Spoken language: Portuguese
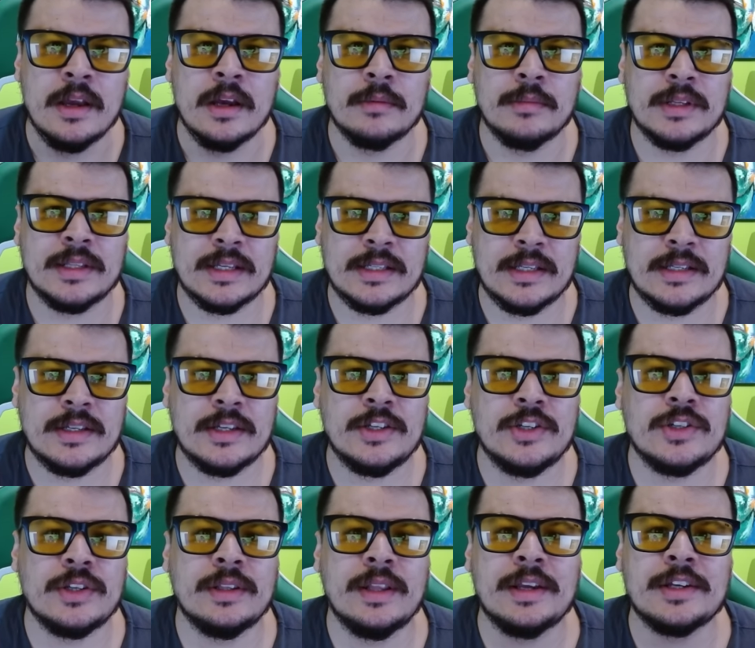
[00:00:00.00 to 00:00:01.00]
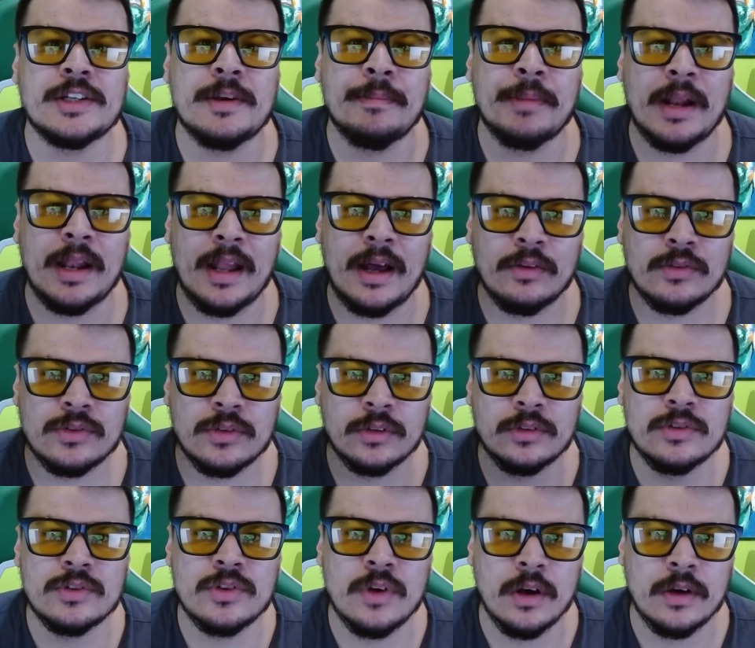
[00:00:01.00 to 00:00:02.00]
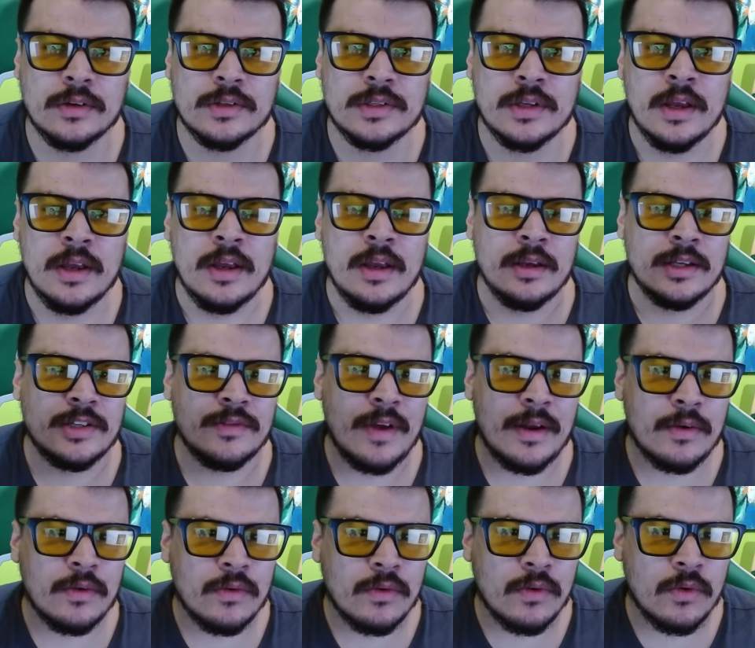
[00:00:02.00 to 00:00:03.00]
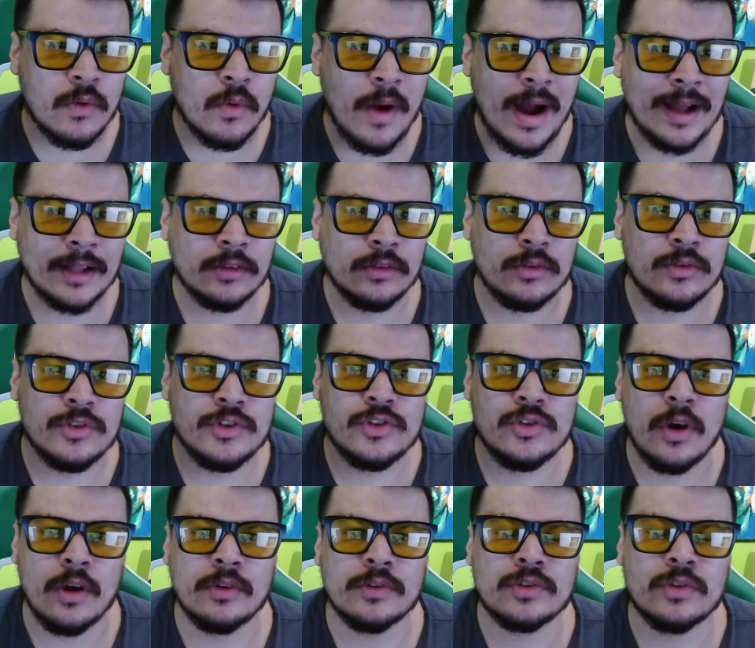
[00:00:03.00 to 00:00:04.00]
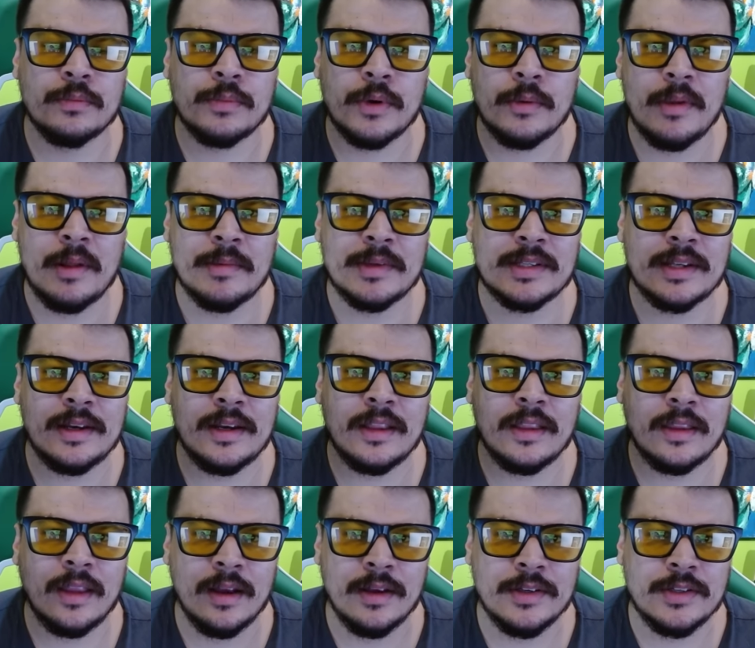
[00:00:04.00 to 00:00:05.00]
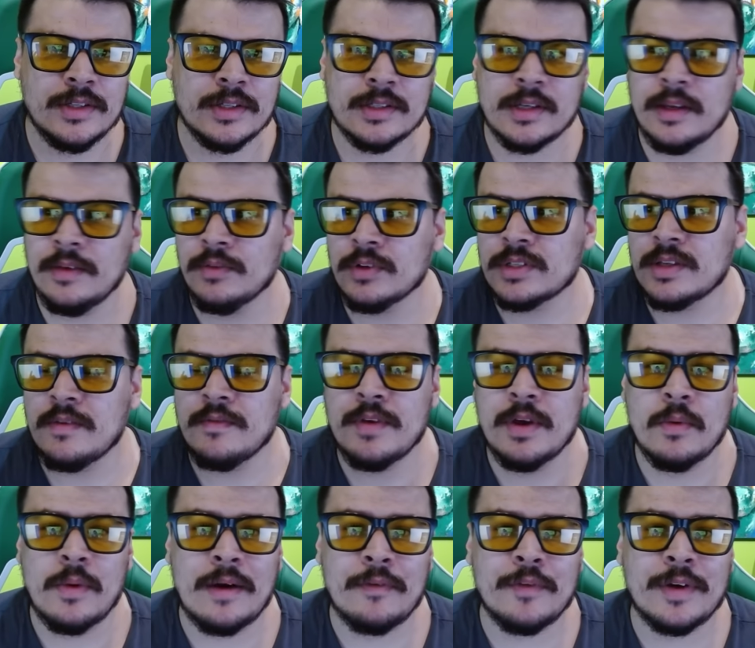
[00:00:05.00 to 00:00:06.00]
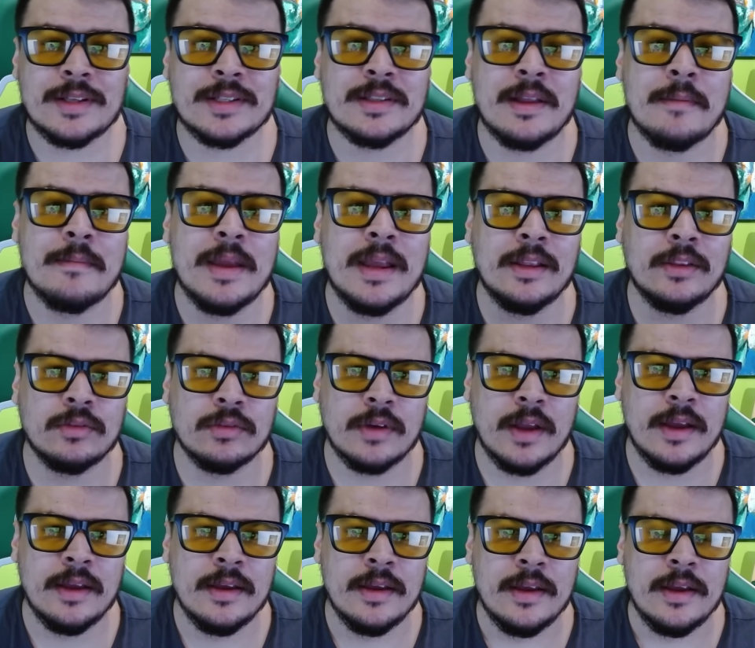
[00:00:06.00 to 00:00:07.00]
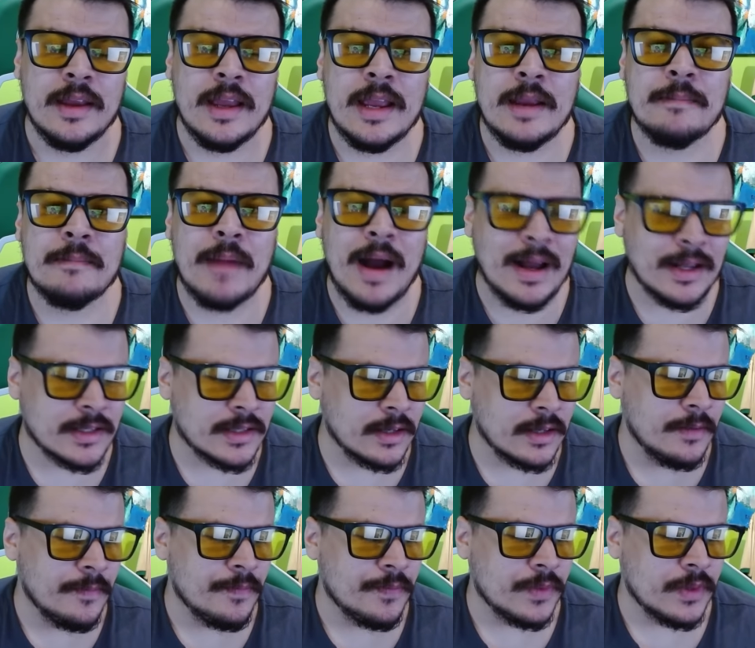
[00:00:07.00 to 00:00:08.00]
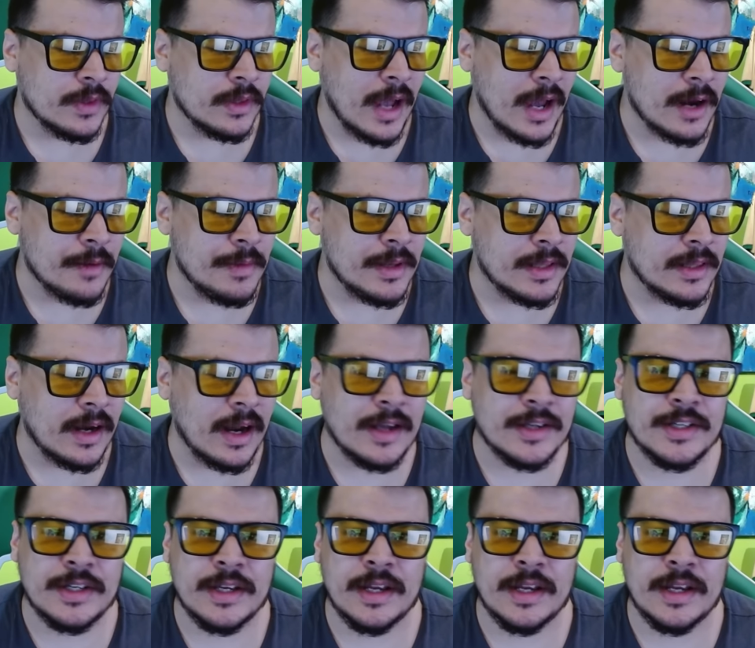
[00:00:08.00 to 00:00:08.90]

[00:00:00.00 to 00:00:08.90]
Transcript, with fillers: Muitas vezes a gente deixa para lá os outros jogos. Tiveram quatro jogos com problemas gritantes e você vê o afastamento né, em massa da arbitragem